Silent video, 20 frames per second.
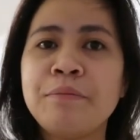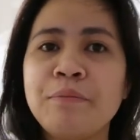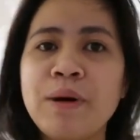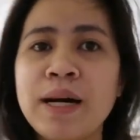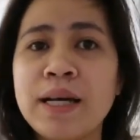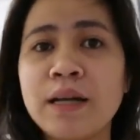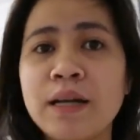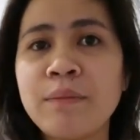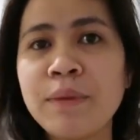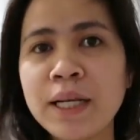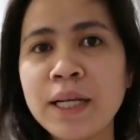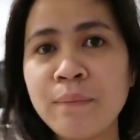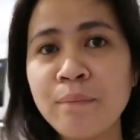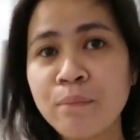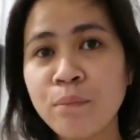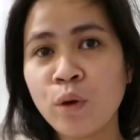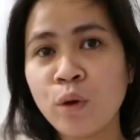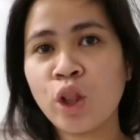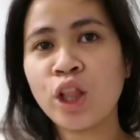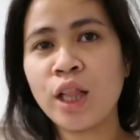para
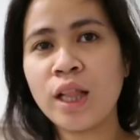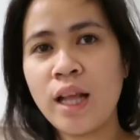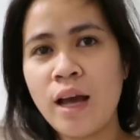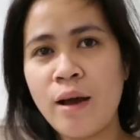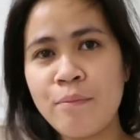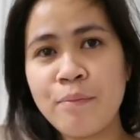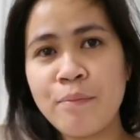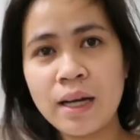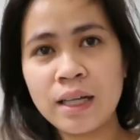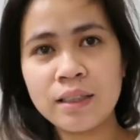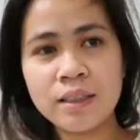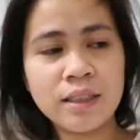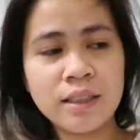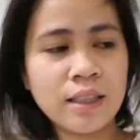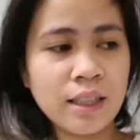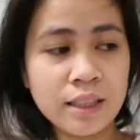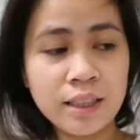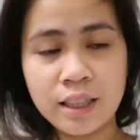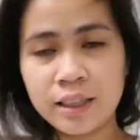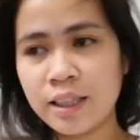malambot na
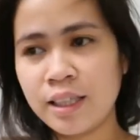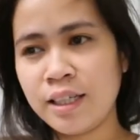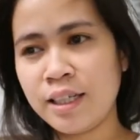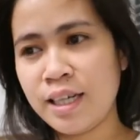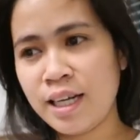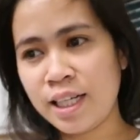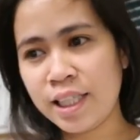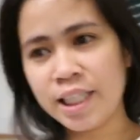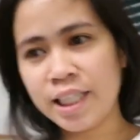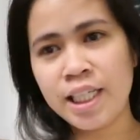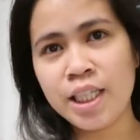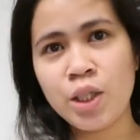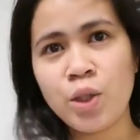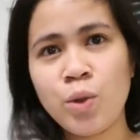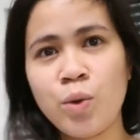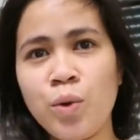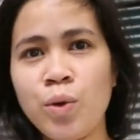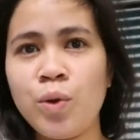pagkadating nila dito.